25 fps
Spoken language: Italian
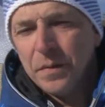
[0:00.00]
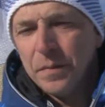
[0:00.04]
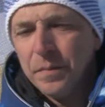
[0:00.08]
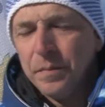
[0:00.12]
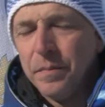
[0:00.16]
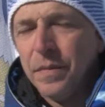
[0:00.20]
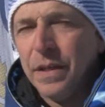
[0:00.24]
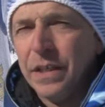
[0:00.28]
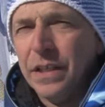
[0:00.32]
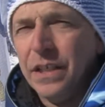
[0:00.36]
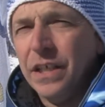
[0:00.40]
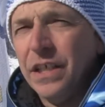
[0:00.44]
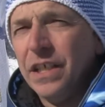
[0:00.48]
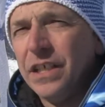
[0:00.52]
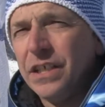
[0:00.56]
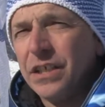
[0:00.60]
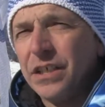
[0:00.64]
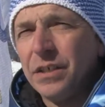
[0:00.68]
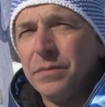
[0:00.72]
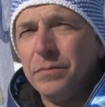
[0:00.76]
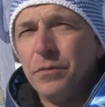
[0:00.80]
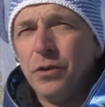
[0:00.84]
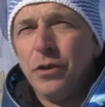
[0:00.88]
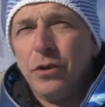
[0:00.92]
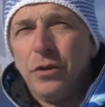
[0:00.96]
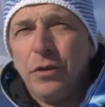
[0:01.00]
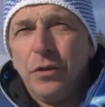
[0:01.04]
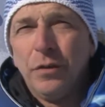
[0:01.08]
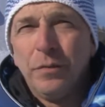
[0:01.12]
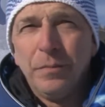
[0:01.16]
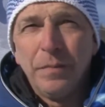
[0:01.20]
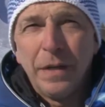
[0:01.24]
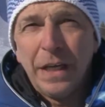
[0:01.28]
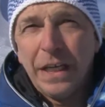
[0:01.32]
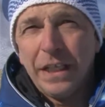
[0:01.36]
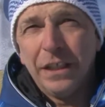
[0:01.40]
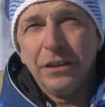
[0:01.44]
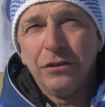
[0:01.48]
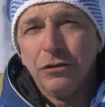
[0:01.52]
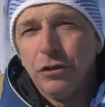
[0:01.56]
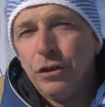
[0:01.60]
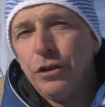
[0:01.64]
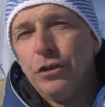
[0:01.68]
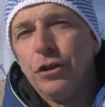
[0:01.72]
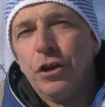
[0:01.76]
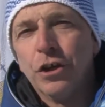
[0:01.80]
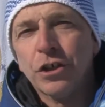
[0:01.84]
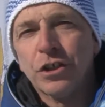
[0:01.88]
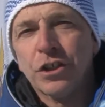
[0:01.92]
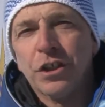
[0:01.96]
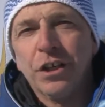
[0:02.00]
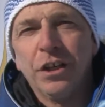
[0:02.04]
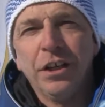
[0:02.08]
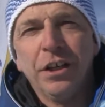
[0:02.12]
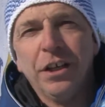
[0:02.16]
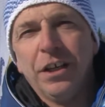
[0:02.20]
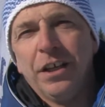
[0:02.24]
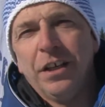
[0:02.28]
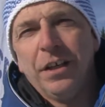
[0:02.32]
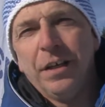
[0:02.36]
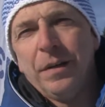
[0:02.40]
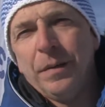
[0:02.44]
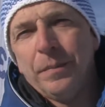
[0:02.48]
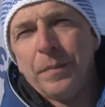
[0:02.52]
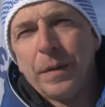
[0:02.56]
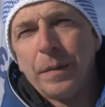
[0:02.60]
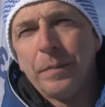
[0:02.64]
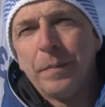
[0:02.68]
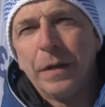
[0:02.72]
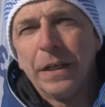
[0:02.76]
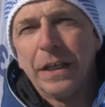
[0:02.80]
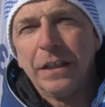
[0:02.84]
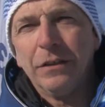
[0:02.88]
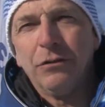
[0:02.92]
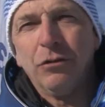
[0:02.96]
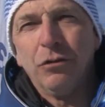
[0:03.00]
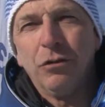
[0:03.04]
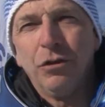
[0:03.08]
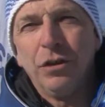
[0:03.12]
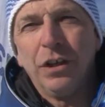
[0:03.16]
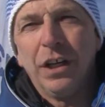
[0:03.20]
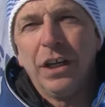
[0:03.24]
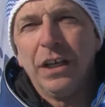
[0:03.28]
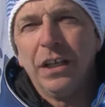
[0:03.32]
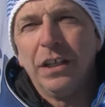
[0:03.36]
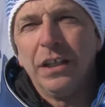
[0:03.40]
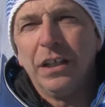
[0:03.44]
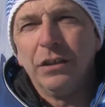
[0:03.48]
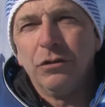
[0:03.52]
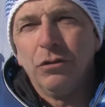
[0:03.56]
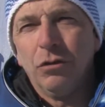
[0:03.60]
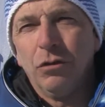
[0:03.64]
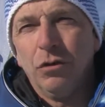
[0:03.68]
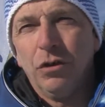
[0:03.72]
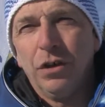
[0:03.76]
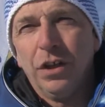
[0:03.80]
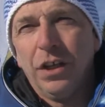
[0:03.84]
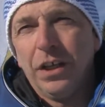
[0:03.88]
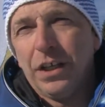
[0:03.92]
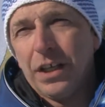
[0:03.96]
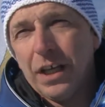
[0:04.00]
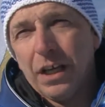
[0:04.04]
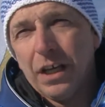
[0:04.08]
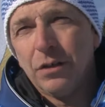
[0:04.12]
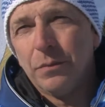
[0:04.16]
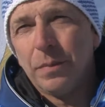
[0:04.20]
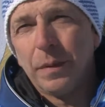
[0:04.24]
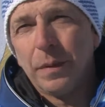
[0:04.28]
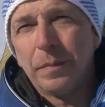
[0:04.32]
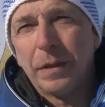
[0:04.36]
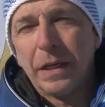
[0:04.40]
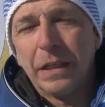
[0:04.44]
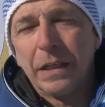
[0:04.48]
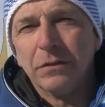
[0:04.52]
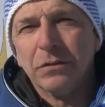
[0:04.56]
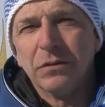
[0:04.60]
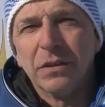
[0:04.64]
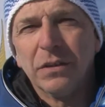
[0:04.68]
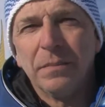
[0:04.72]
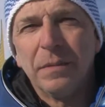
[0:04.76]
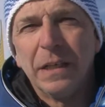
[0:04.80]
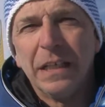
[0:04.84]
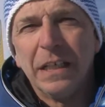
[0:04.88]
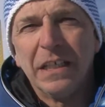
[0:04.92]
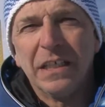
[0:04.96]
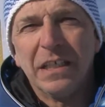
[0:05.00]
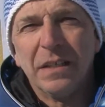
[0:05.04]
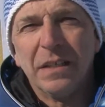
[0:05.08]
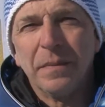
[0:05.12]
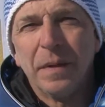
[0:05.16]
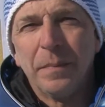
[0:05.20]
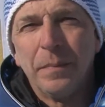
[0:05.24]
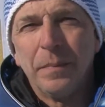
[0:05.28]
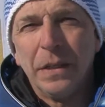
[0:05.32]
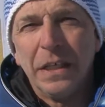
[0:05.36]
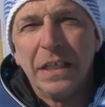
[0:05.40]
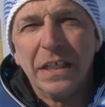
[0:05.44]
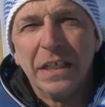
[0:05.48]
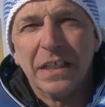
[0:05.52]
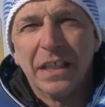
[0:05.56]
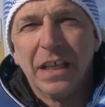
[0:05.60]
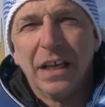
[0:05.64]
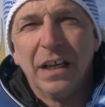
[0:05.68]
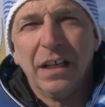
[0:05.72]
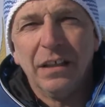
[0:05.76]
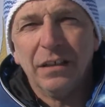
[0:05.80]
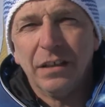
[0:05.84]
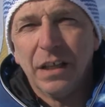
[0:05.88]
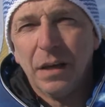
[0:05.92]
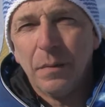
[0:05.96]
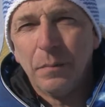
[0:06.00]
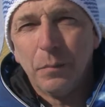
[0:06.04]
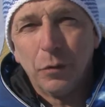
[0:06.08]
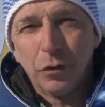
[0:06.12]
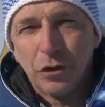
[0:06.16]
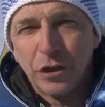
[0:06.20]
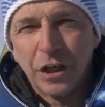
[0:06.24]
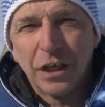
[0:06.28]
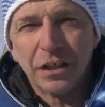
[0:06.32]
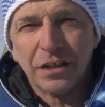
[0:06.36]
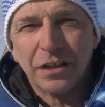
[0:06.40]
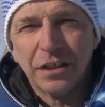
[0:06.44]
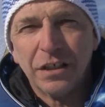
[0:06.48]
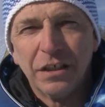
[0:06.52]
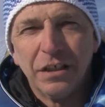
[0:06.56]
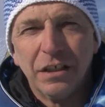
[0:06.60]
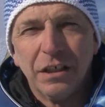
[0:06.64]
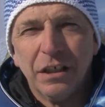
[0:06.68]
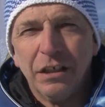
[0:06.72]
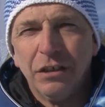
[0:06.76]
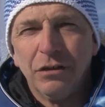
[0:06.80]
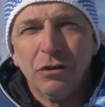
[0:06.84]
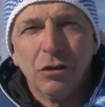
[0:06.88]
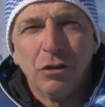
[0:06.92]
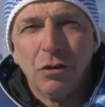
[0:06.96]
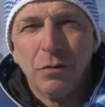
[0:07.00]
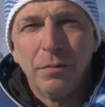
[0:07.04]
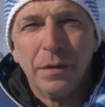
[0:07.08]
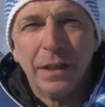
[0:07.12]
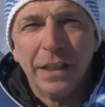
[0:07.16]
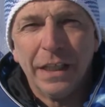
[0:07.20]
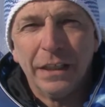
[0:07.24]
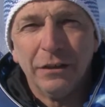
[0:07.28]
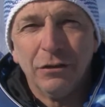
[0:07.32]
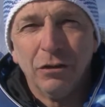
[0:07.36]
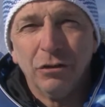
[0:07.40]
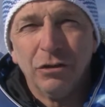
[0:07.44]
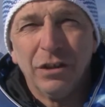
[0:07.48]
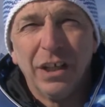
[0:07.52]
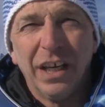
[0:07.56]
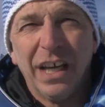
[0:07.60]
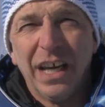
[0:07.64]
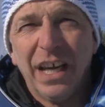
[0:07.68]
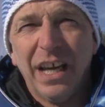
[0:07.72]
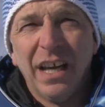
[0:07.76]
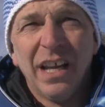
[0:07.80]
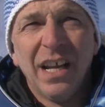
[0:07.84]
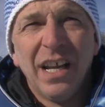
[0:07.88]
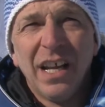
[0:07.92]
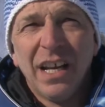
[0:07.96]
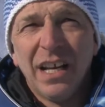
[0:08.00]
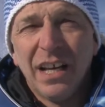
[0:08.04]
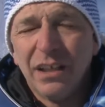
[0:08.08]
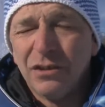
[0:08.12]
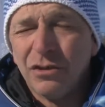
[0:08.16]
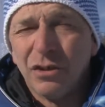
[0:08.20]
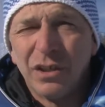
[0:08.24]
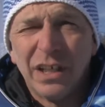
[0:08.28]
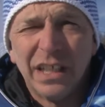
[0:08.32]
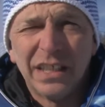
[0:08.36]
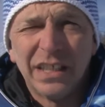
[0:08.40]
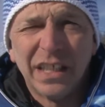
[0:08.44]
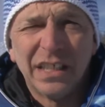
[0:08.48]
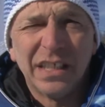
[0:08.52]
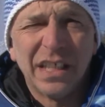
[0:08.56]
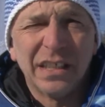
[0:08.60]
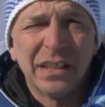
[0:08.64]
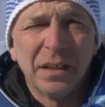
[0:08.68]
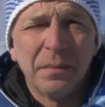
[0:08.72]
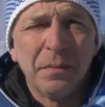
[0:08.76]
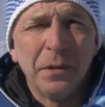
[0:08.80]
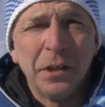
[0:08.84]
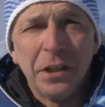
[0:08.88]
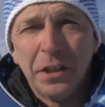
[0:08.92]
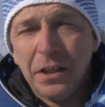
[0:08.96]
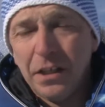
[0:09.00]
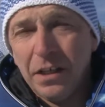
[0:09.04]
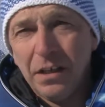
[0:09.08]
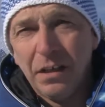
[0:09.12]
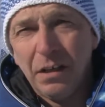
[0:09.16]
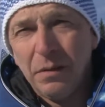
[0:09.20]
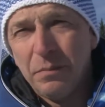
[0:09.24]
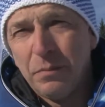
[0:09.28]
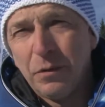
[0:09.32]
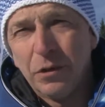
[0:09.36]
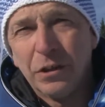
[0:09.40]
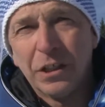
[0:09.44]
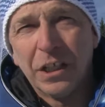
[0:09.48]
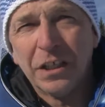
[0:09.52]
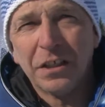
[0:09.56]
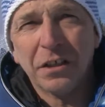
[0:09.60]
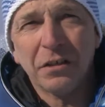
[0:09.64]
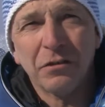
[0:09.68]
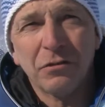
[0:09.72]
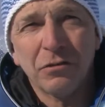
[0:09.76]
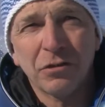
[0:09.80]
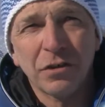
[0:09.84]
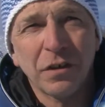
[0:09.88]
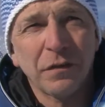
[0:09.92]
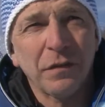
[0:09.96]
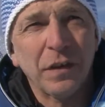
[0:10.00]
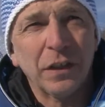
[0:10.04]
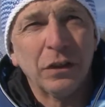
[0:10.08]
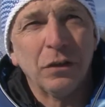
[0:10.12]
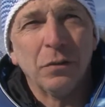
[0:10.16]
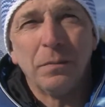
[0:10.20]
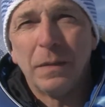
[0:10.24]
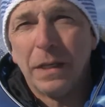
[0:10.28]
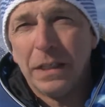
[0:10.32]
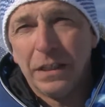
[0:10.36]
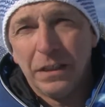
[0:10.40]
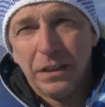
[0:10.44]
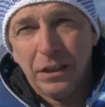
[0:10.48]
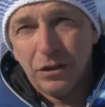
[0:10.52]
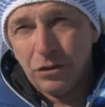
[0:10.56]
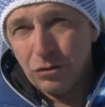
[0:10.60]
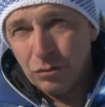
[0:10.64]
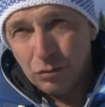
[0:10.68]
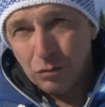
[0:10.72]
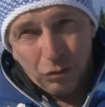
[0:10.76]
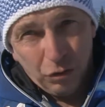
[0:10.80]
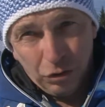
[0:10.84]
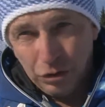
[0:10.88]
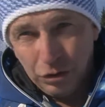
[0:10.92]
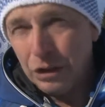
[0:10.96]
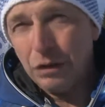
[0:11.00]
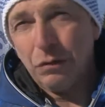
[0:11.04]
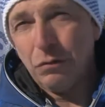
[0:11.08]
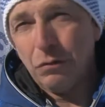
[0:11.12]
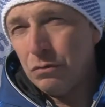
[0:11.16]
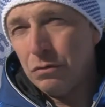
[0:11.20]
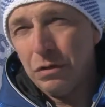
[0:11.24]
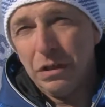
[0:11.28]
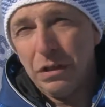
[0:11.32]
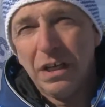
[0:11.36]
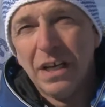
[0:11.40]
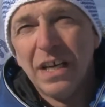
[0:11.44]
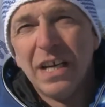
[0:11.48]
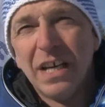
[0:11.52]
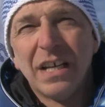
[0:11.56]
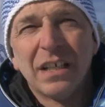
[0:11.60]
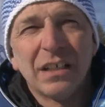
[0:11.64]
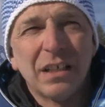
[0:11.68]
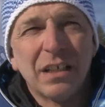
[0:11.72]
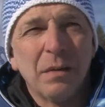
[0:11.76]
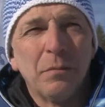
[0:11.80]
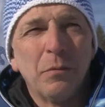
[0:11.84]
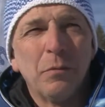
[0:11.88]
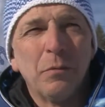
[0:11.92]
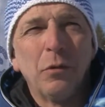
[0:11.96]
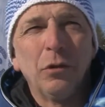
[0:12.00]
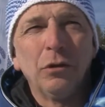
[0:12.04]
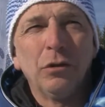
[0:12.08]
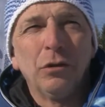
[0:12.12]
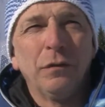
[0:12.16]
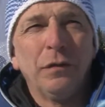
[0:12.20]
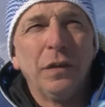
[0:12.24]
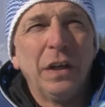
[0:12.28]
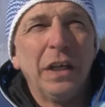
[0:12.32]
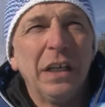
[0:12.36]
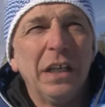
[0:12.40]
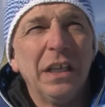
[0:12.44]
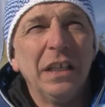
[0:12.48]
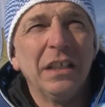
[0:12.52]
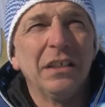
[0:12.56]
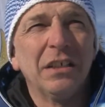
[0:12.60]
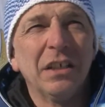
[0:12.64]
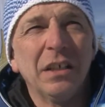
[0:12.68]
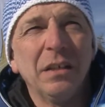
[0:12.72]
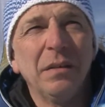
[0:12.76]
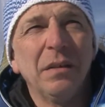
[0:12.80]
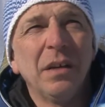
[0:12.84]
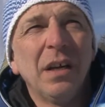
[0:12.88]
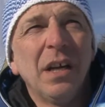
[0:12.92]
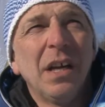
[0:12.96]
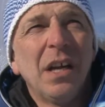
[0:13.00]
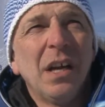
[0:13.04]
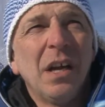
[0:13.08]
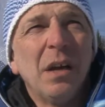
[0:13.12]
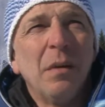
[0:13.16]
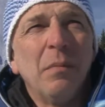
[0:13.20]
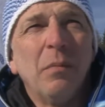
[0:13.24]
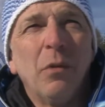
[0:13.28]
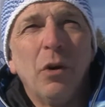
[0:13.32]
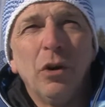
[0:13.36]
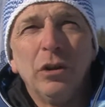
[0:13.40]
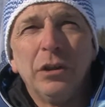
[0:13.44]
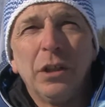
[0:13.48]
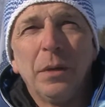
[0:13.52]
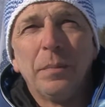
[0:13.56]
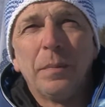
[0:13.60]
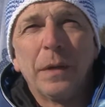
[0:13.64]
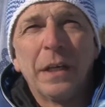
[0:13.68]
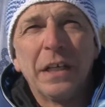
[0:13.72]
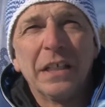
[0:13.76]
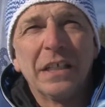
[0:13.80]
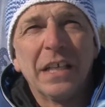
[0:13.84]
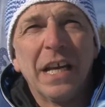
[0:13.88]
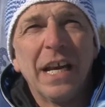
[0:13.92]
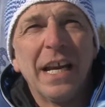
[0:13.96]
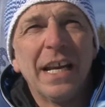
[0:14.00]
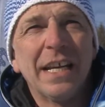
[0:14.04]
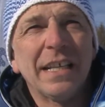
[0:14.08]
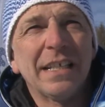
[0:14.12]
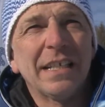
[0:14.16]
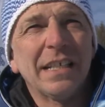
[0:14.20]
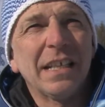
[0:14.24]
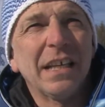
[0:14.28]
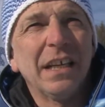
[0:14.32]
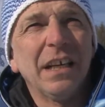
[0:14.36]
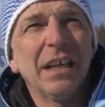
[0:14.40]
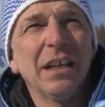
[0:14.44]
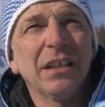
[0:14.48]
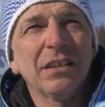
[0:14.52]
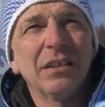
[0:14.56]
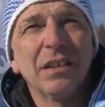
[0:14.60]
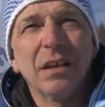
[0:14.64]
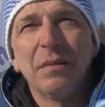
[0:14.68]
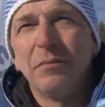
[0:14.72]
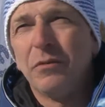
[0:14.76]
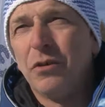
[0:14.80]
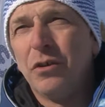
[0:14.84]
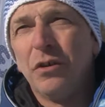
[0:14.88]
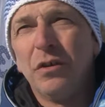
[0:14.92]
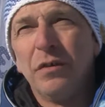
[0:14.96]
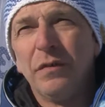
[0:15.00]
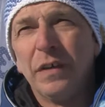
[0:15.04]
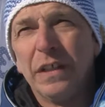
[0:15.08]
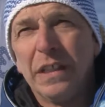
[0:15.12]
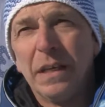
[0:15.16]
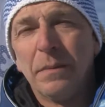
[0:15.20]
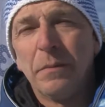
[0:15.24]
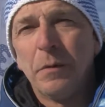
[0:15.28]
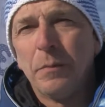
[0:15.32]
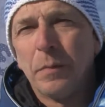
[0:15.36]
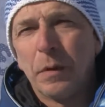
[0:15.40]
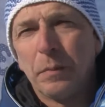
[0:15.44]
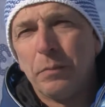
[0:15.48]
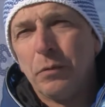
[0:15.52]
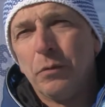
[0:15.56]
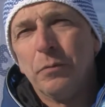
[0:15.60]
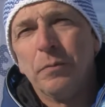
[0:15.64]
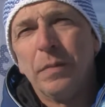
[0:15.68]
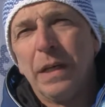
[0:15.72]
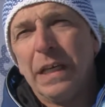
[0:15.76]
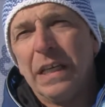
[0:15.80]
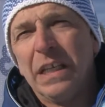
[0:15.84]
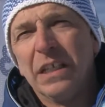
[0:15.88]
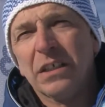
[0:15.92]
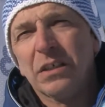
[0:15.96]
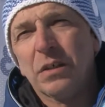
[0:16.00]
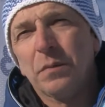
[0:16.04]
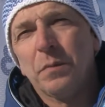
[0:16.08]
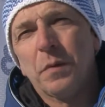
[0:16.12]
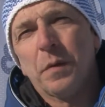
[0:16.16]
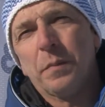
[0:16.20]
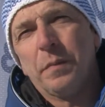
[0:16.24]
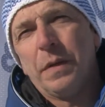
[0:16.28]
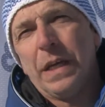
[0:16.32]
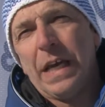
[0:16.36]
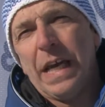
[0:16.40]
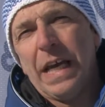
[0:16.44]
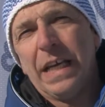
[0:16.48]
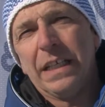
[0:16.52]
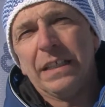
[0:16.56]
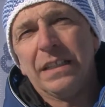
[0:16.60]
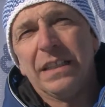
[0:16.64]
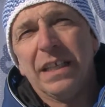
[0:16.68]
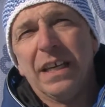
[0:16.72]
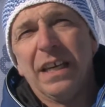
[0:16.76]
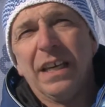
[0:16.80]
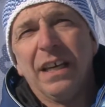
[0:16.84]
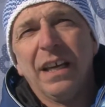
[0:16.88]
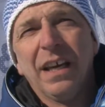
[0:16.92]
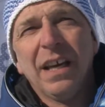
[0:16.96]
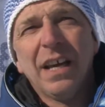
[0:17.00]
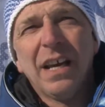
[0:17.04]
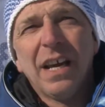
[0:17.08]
Benissimo, merito ai nostri preparatori e allenatori che hanno preparato una bellissima pista, il tempo ci ha assistito come hai detto te, la giornata è andata bene, l'importante è che non si è fatto male nessuno di cui siamo molto felici, molte presenze, siamo, vediamo proprio un bellissimo ambiente,